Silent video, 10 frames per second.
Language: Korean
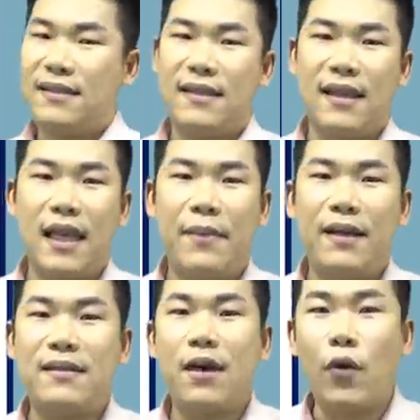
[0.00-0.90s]

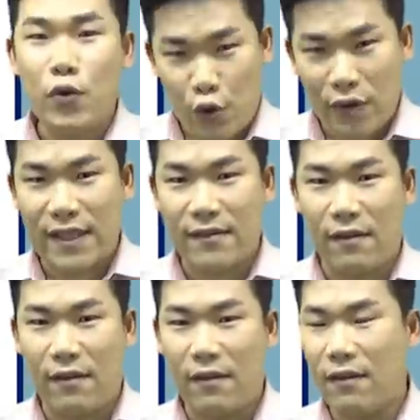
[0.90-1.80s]
재개발
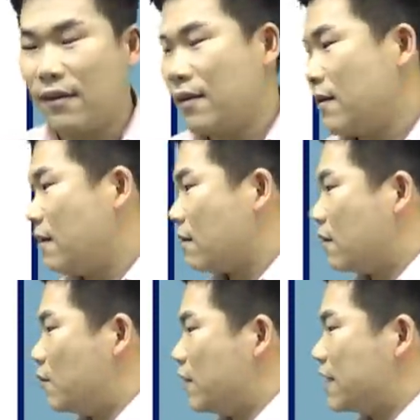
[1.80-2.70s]
재건축에서
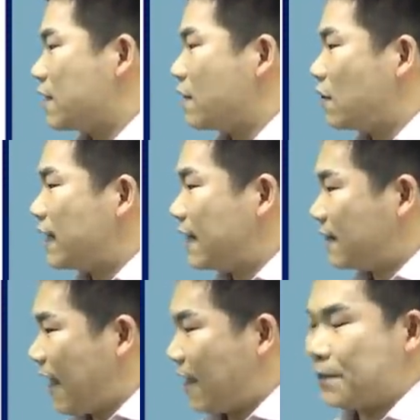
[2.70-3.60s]
건물이 철거될
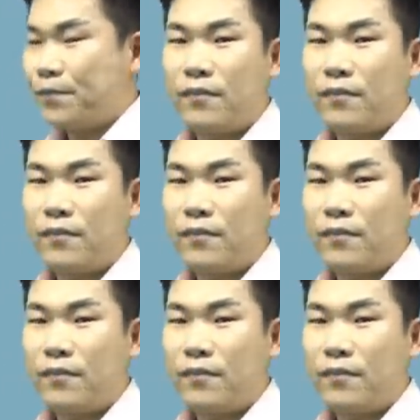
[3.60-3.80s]
때